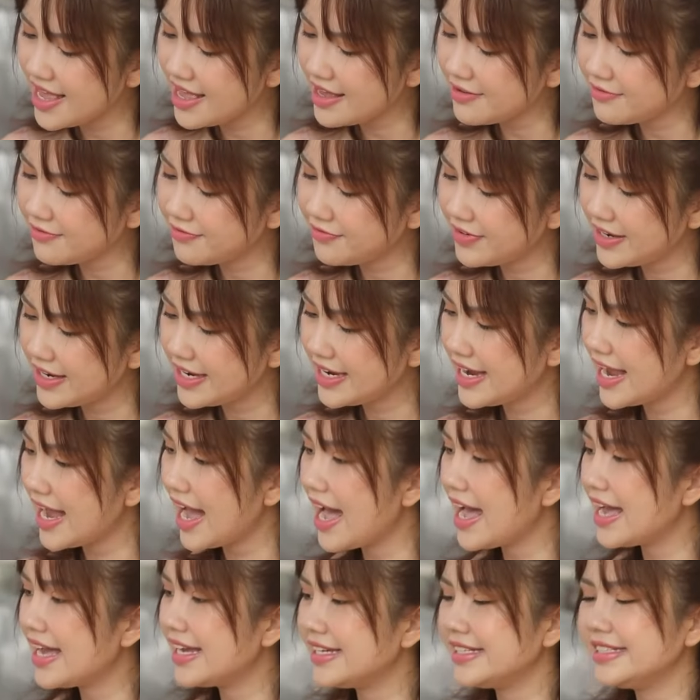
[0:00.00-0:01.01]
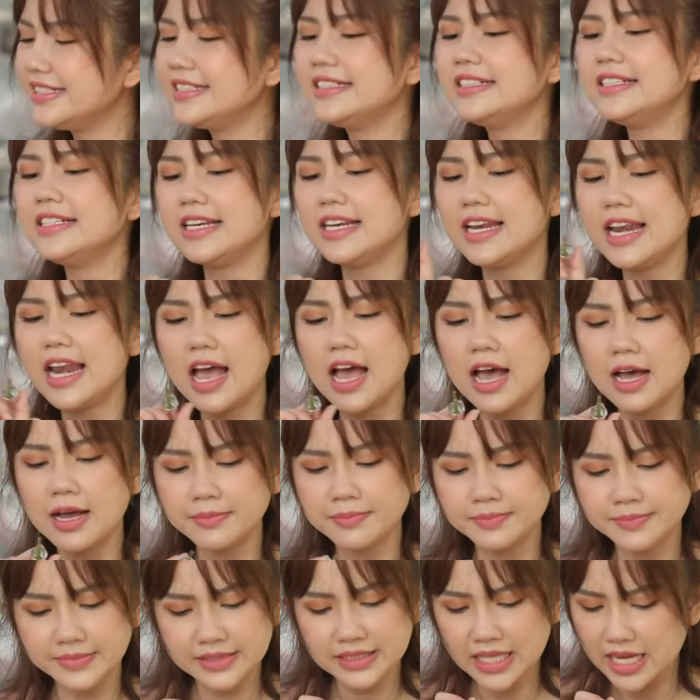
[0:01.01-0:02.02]
sẽ vì anh
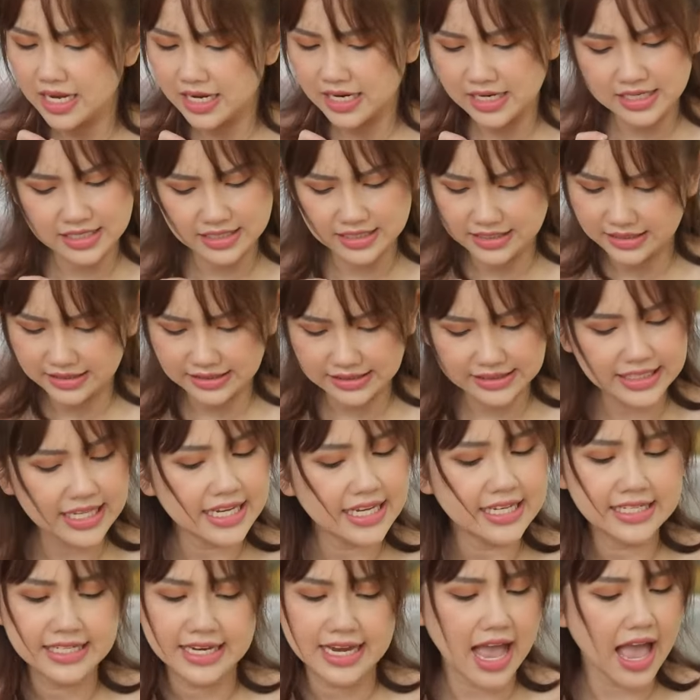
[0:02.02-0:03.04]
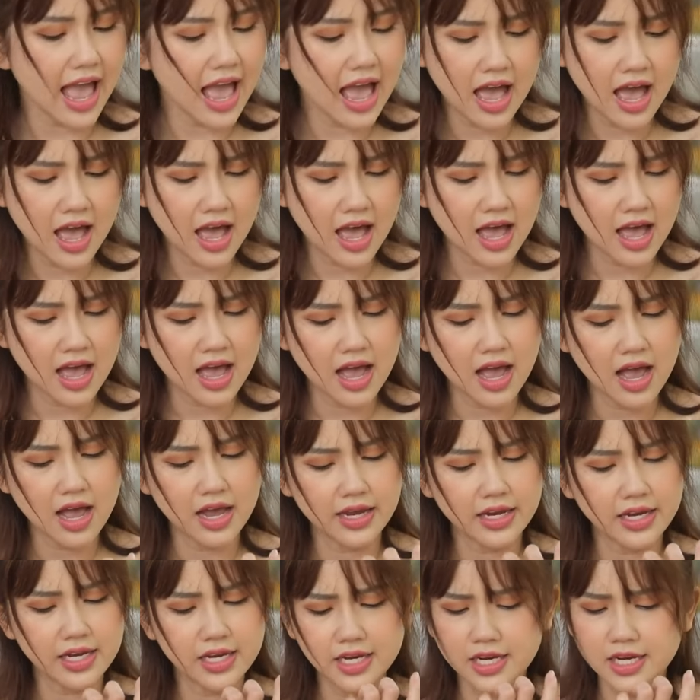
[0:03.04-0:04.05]
làm thơ tình
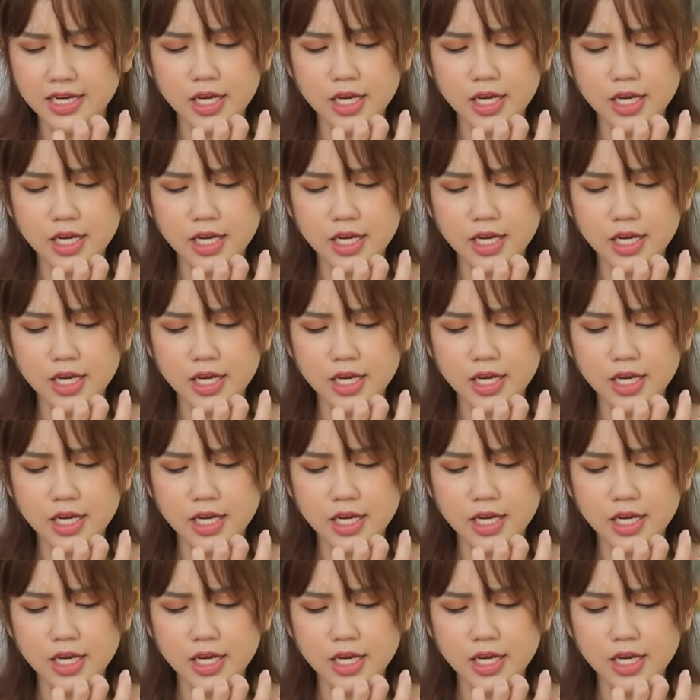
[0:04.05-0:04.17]
ai